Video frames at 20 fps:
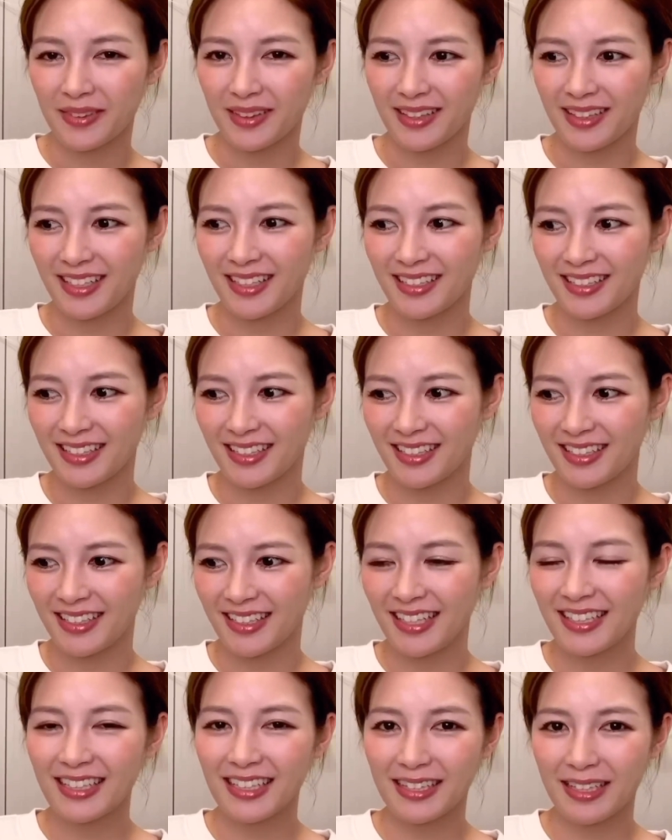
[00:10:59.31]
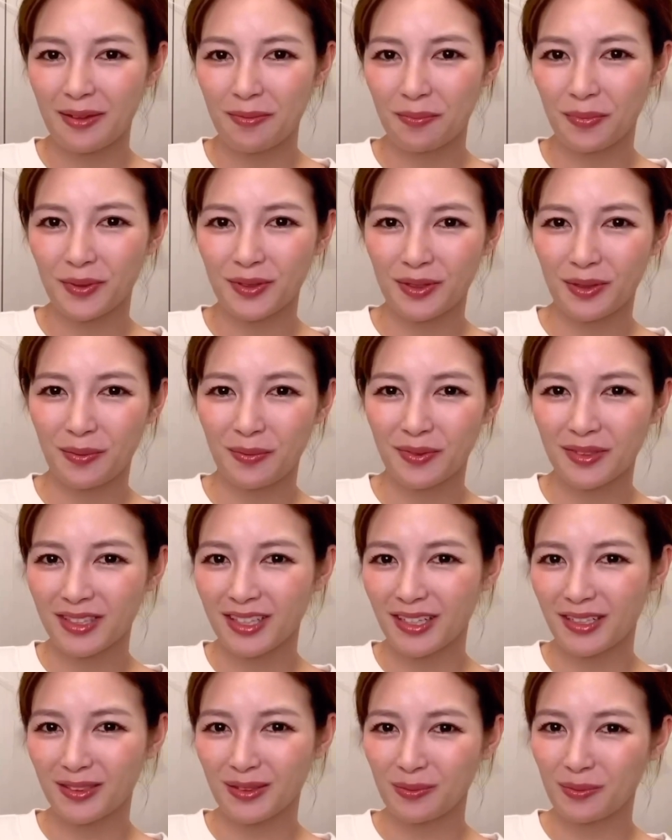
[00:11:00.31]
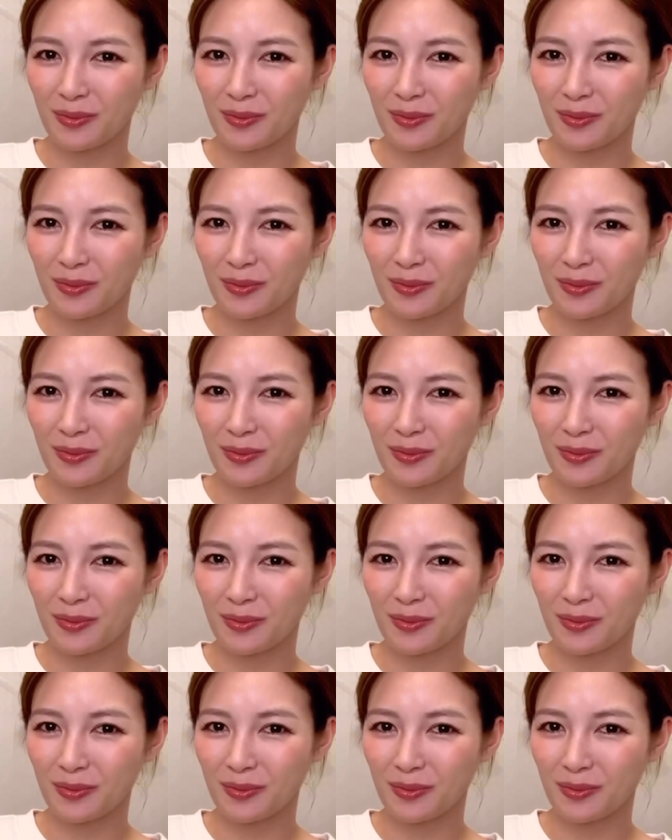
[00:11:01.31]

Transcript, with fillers: なんか変なテンポって思ってる人もい